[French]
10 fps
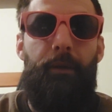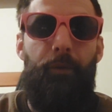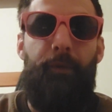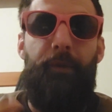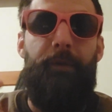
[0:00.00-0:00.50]

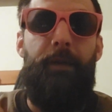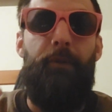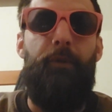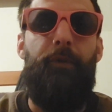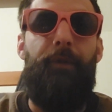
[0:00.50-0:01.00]
Donc ça veut dire
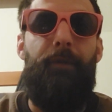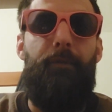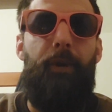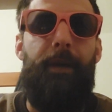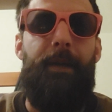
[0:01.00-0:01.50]
que le
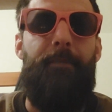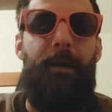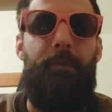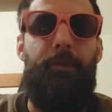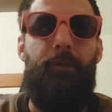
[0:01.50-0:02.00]
cerveau est
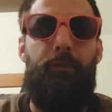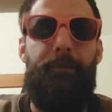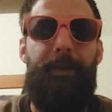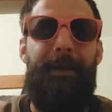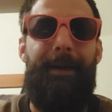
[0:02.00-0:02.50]
capable de vous
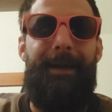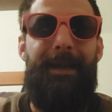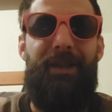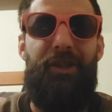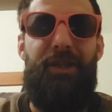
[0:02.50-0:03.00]
faire
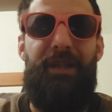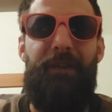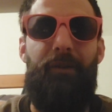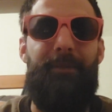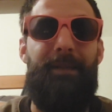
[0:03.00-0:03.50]
réagir
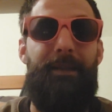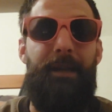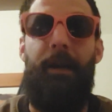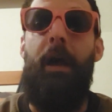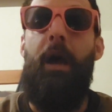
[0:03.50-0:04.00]
de manière